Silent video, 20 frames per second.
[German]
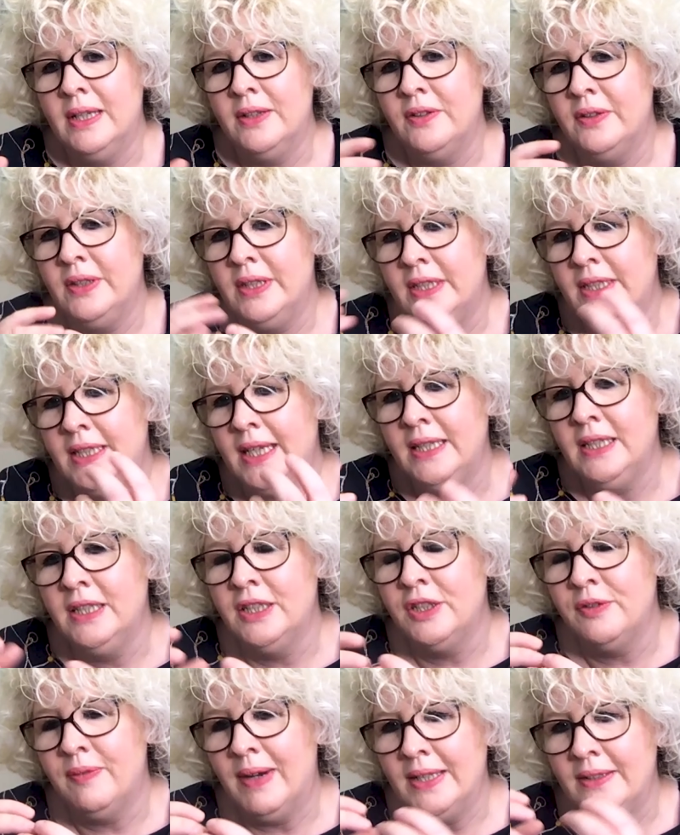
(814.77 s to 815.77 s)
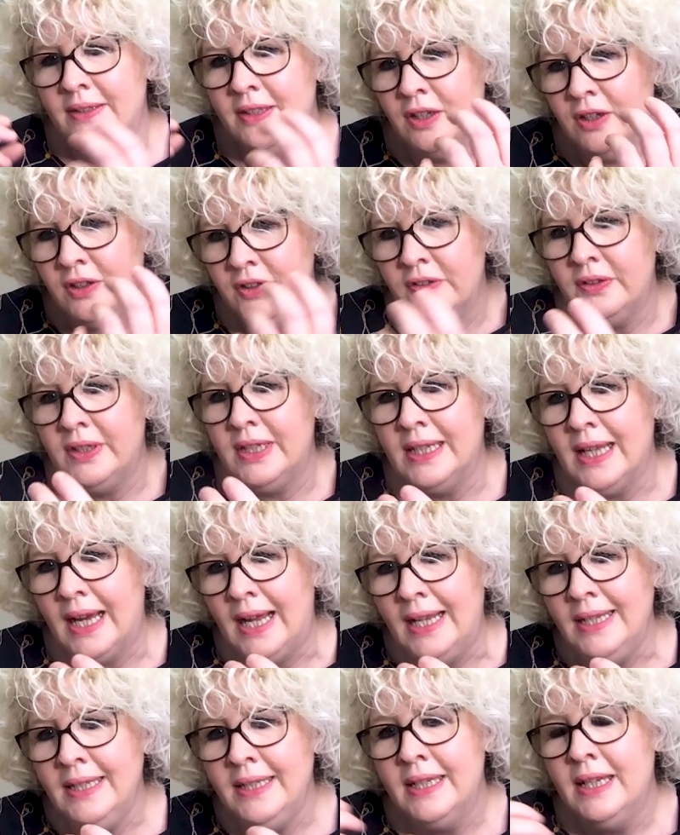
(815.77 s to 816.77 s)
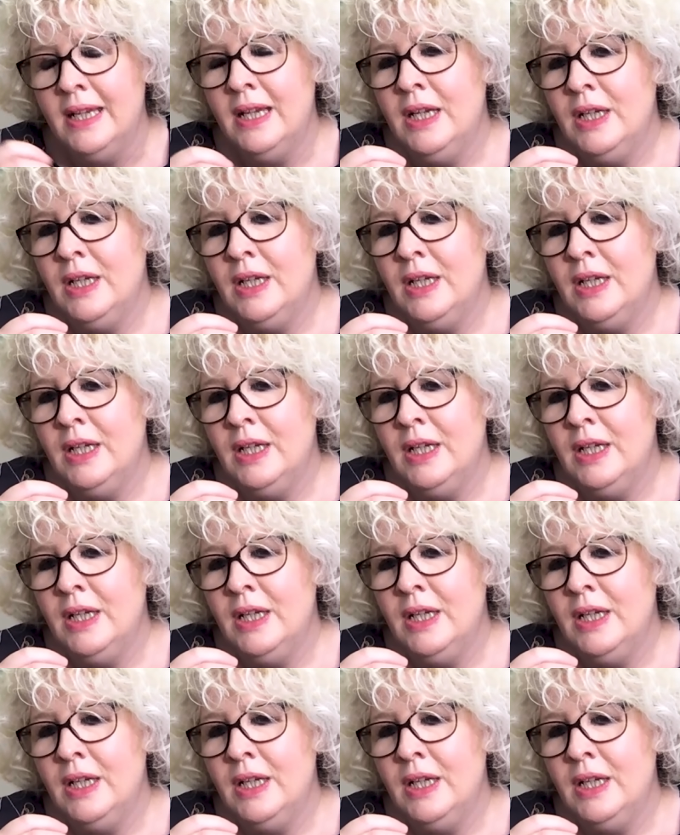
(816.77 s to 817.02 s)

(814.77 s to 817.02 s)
also den Schatten des schwarzen Lochs und den Rand,